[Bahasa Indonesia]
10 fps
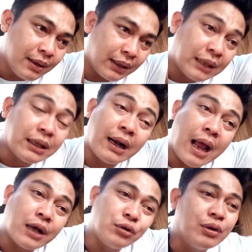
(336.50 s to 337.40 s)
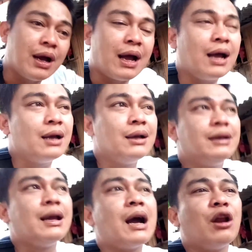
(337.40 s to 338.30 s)
kita ternak juga
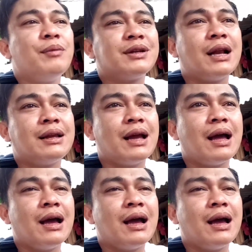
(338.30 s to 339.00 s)
ya kalau misalnya